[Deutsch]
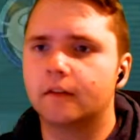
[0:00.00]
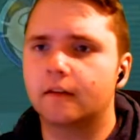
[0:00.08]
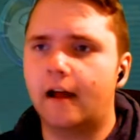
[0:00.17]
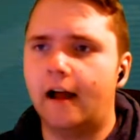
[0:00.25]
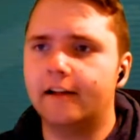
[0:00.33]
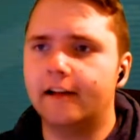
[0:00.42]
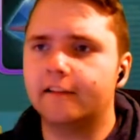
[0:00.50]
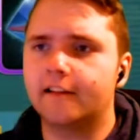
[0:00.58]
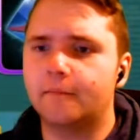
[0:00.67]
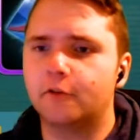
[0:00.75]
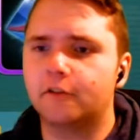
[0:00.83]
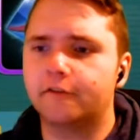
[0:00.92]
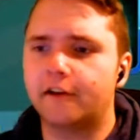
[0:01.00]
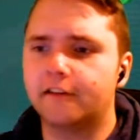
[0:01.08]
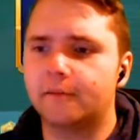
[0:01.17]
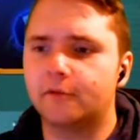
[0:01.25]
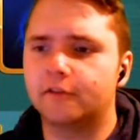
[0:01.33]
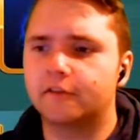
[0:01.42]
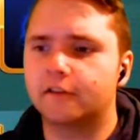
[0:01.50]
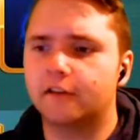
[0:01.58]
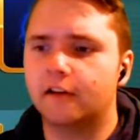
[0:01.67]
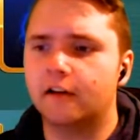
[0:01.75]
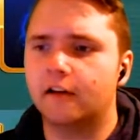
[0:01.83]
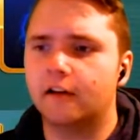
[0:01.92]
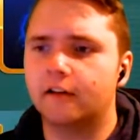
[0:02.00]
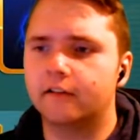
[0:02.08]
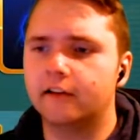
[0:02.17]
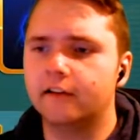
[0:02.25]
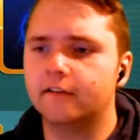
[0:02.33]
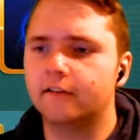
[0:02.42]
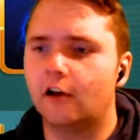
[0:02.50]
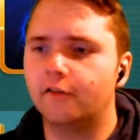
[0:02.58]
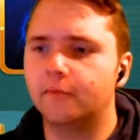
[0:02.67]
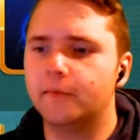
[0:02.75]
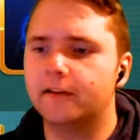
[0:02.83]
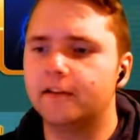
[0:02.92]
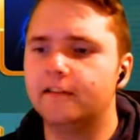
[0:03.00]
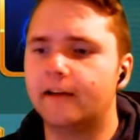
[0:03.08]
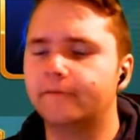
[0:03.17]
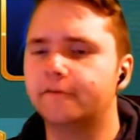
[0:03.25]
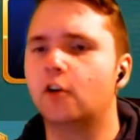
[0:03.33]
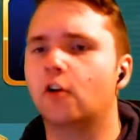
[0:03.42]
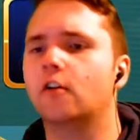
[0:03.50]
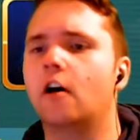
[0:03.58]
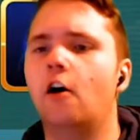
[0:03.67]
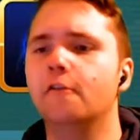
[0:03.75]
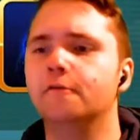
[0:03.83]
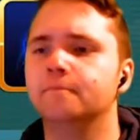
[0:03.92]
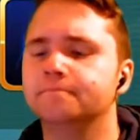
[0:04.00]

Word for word: Allianzsammlung, Versammlungsdings, äh, kaufe ich mir die Sanftglocken auf.